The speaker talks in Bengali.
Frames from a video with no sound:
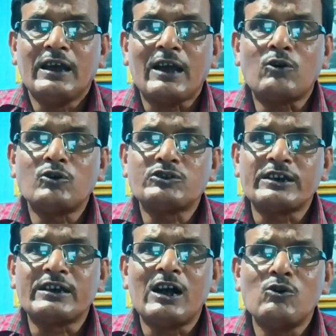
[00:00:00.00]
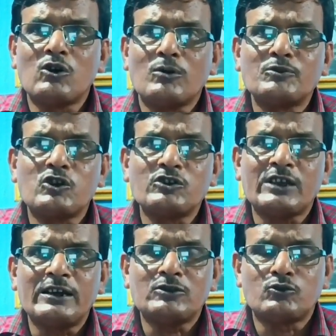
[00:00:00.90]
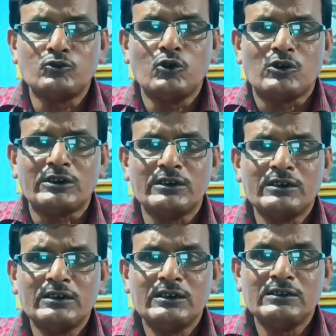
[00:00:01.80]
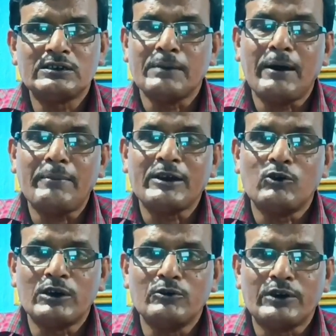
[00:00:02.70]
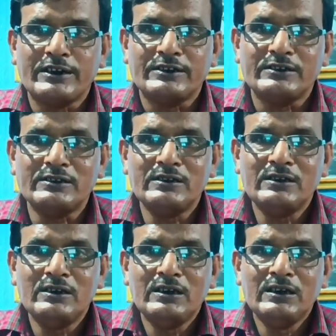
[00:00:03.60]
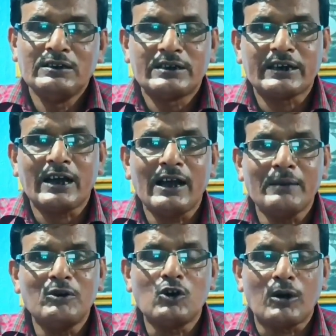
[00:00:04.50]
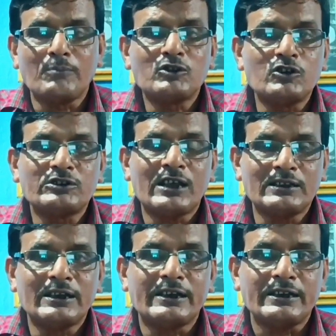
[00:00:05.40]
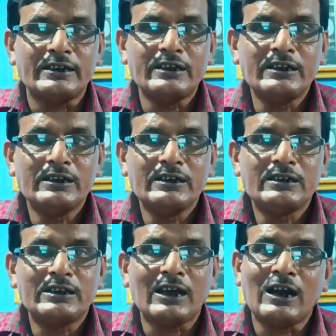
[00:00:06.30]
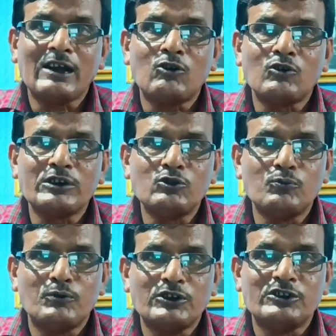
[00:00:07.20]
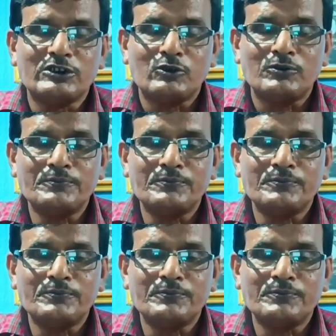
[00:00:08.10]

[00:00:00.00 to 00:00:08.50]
এখনও শিক্ষা ও কর্মসংস্থানের সুযোগ সেভাবে গড়ে ওঠেনি শিক্ষা এবং কর্মসংস্থান থেকে তারা এখনও কিন্তু বঞ্চিত